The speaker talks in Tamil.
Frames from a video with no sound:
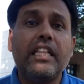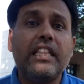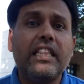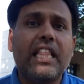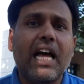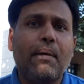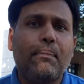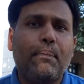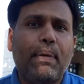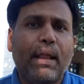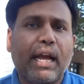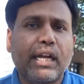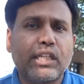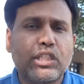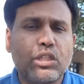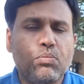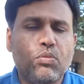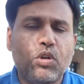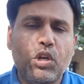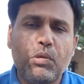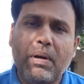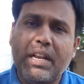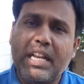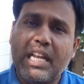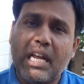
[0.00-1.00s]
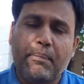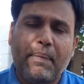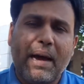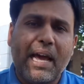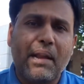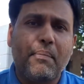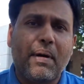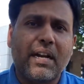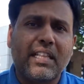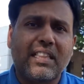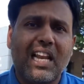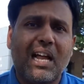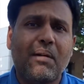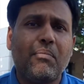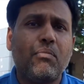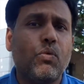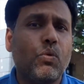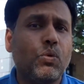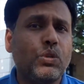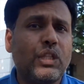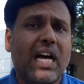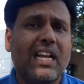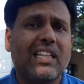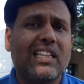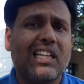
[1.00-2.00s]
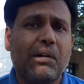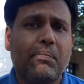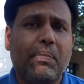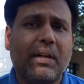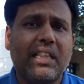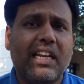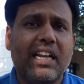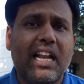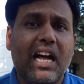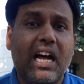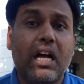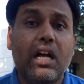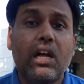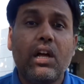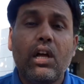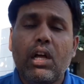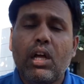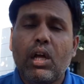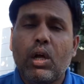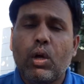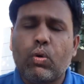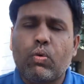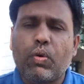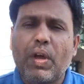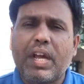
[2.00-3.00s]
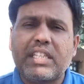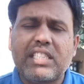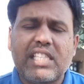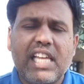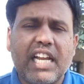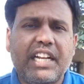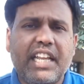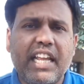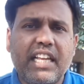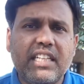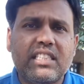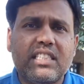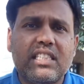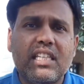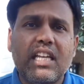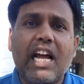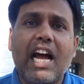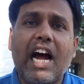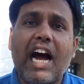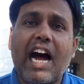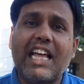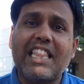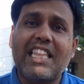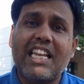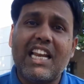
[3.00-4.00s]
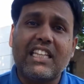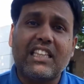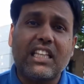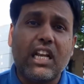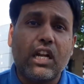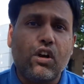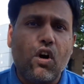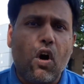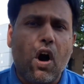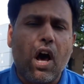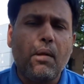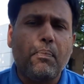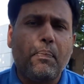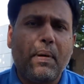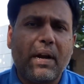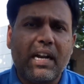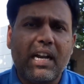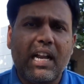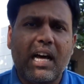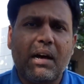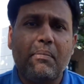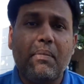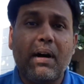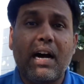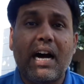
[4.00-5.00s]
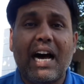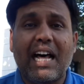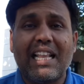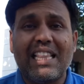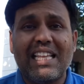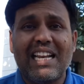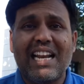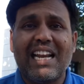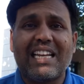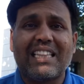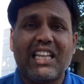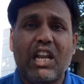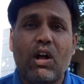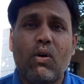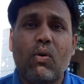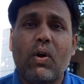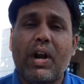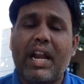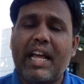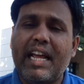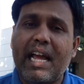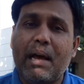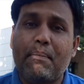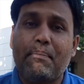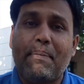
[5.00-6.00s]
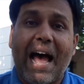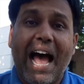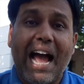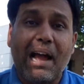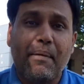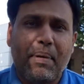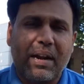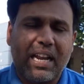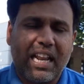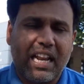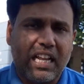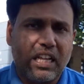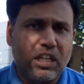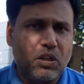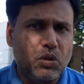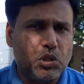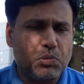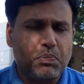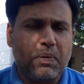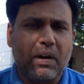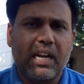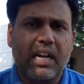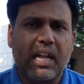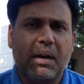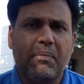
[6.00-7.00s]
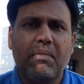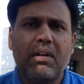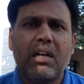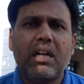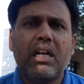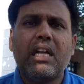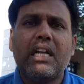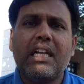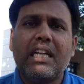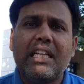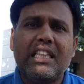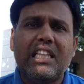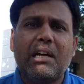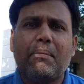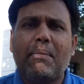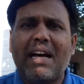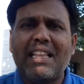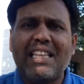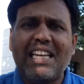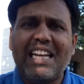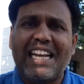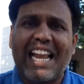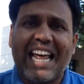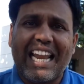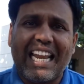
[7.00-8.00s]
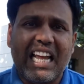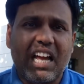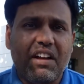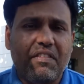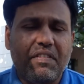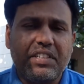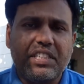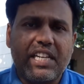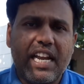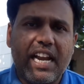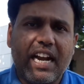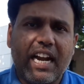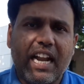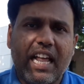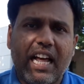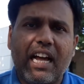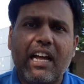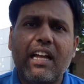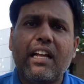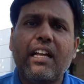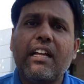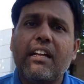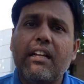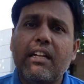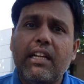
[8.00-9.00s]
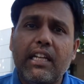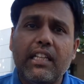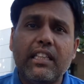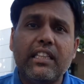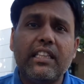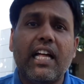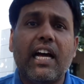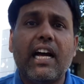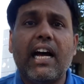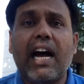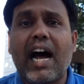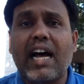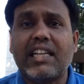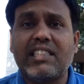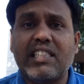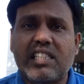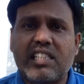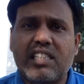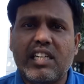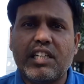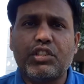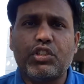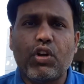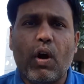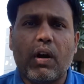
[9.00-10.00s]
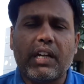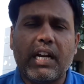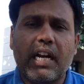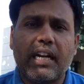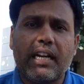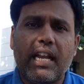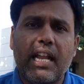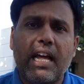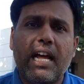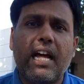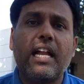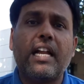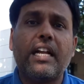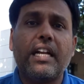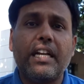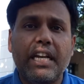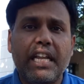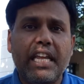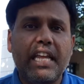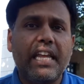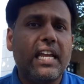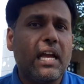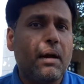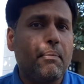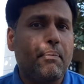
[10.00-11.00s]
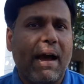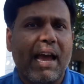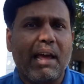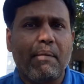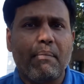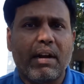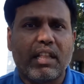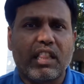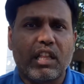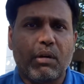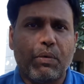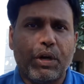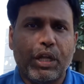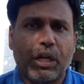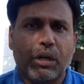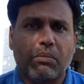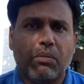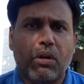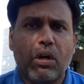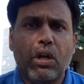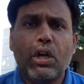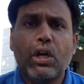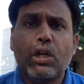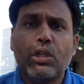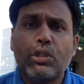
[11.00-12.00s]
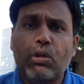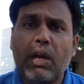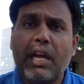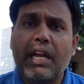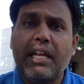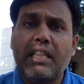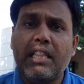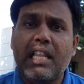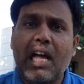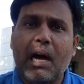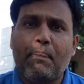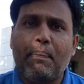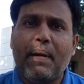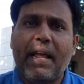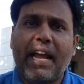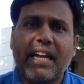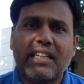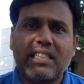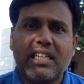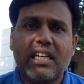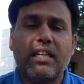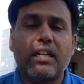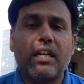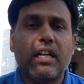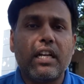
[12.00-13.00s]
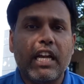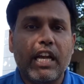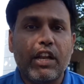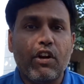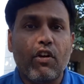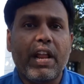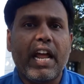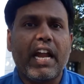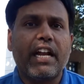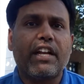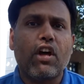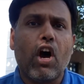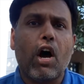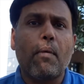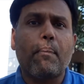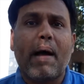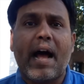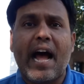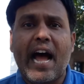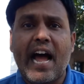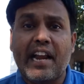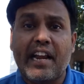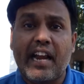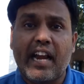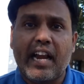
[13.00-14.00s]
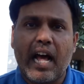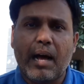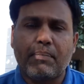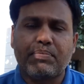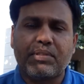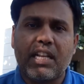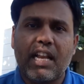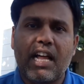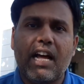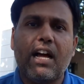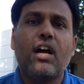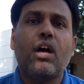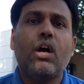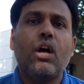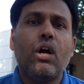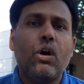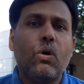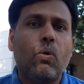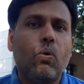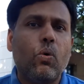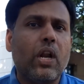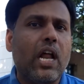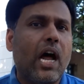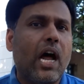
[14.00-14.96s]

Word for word: இந்த அப்ளிகேஷன் மூலிமா நீங்கள் பயன்படுத்தலாம் உதாரணத்துக்கு பார்த்தீங்கன்னா குவிக் செட்டிங்ஸ் அதே நேரத்தில் கால் பண்ணலாம் அதே நேரத்தில் உங்களுடைய பேக் பட்டனை யூஸ் பண்ணலாம் இந்த மாதிரி நிறைய விஷயங்களை இந்த அசிஸ்டன்ட் ஷார்ட்கட்டில் நீங்கள் பயன்படுத்த முடியும் ஸோ இந்த அப்ளிகேஷன் என்னுடைய டாப் ஆண்ட்ராய்டு ஆப்ஸில் ஒரு